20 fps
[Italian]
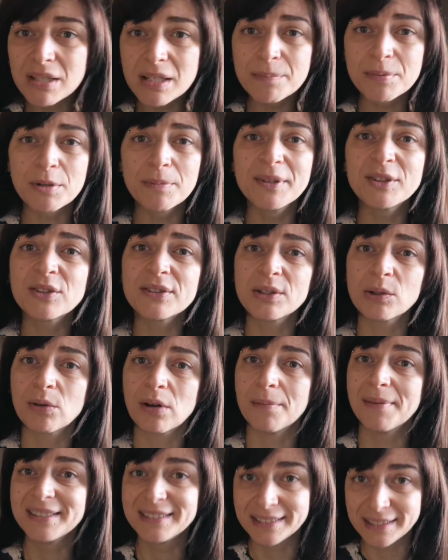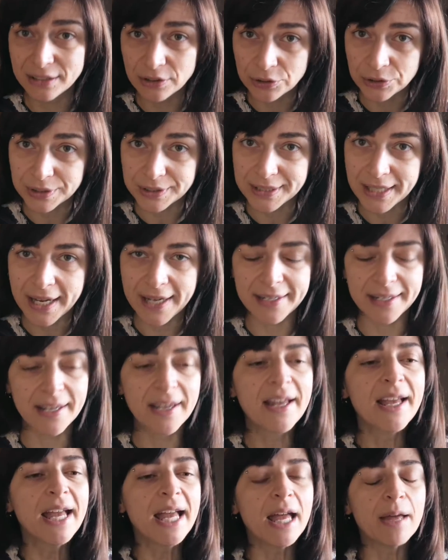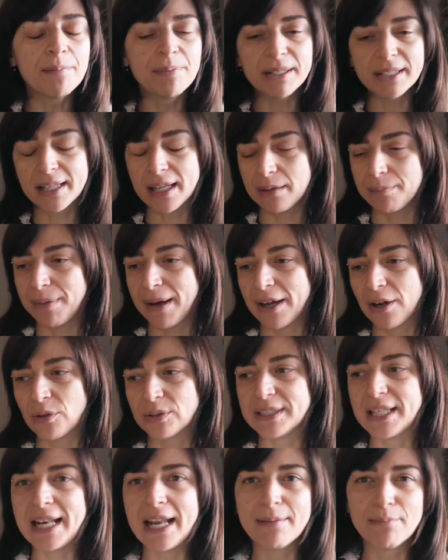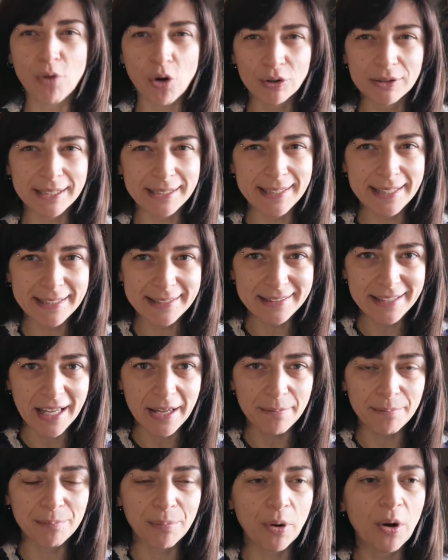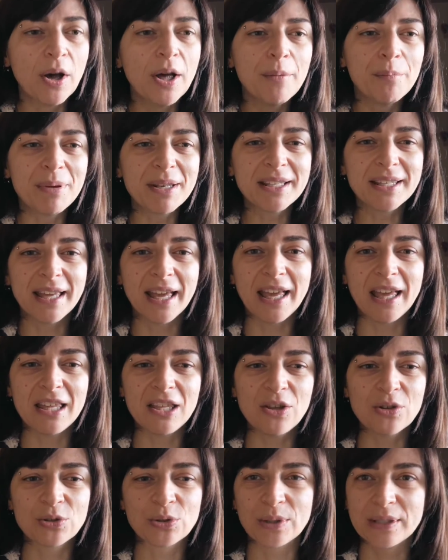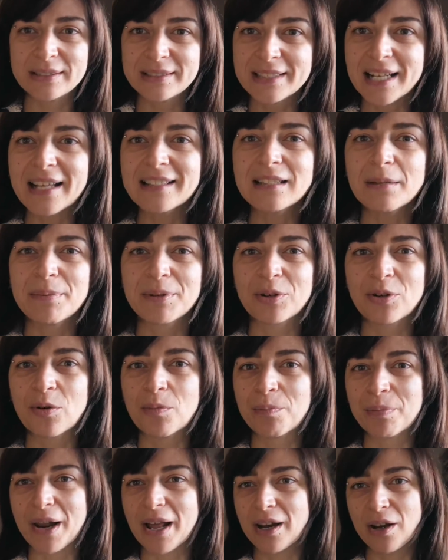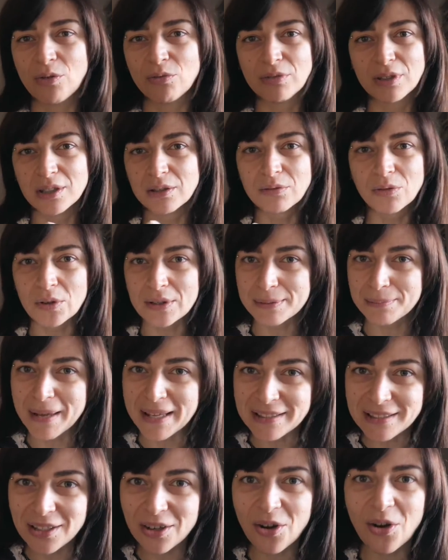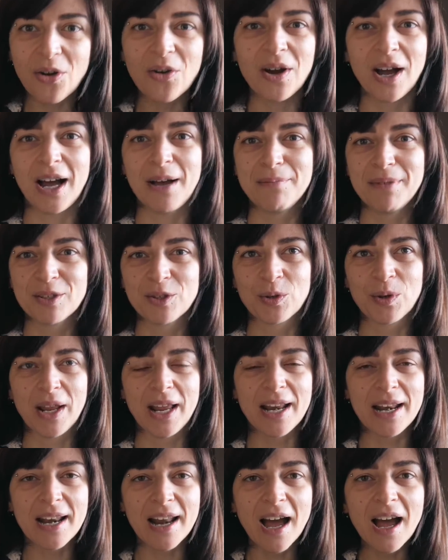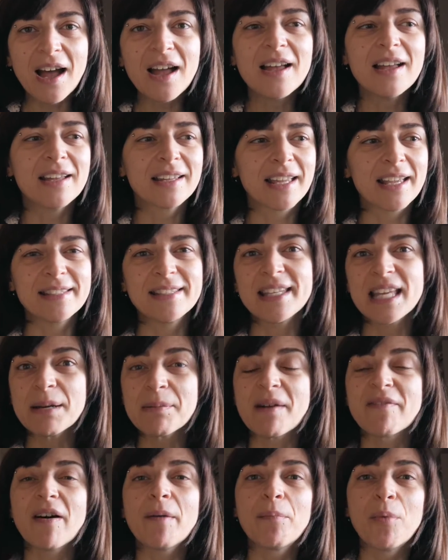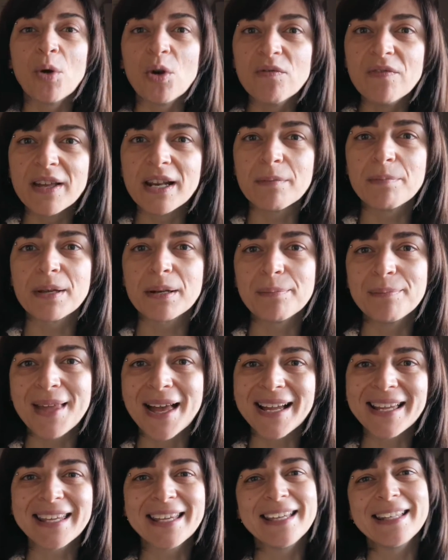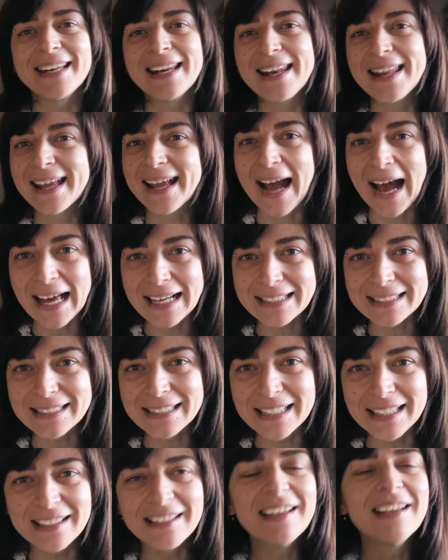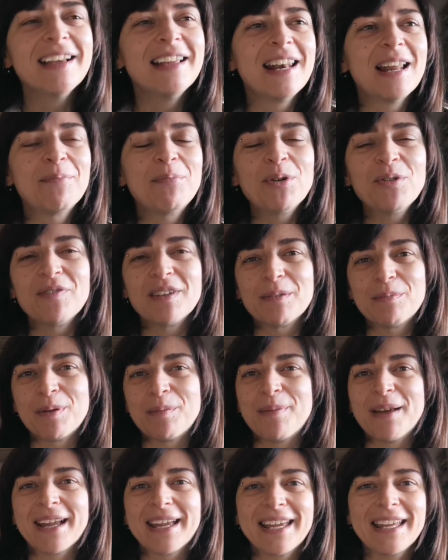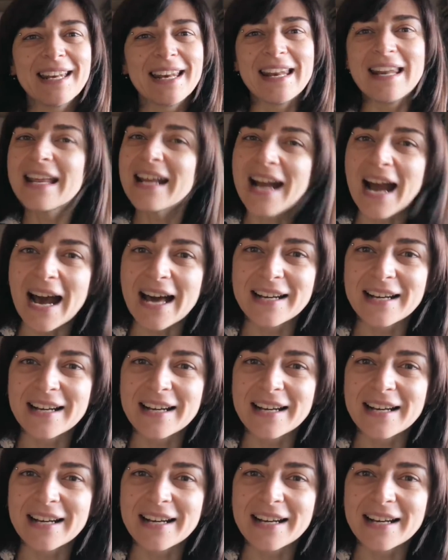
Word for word: mi riprometto sicuramente di tornare. E perché parlo delle mode del tempo? Perché io sono entrata per comprare un, un, cosmetico a mia sorella che si chiamava polvere per bianchire le carni. La polvere per bianchire le